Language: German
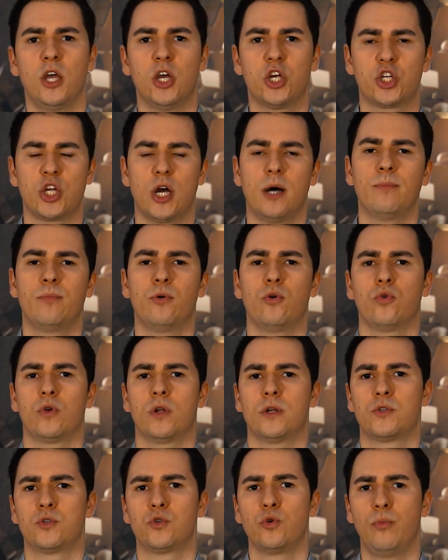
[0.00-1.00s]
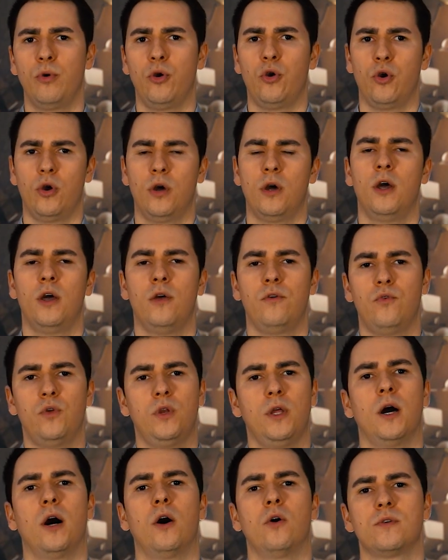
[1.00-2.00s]
Shampoo oder Zubehör für
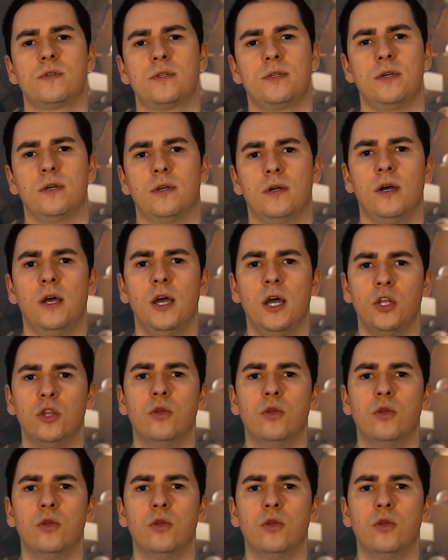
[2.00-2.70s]
die Haustiere.